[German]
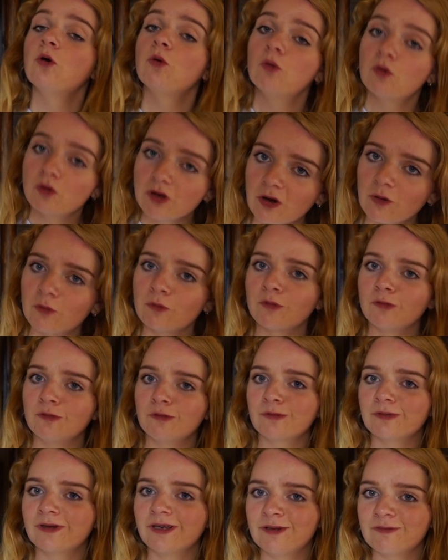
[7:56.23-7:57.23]
um nach unten
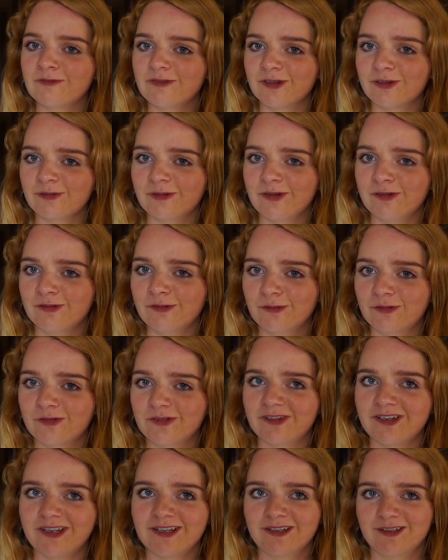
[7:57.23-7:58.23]
zu gehen um was zu essen und zu
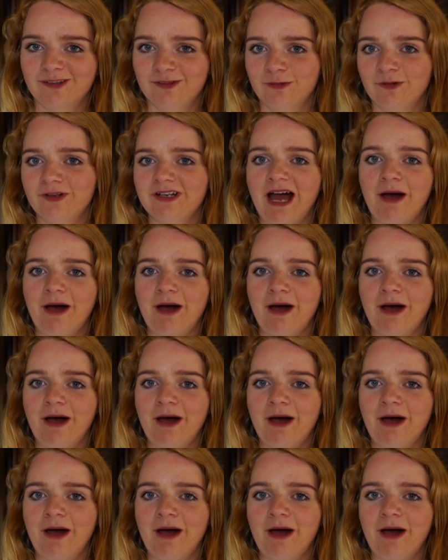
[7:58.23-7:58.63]
trinken zu holen.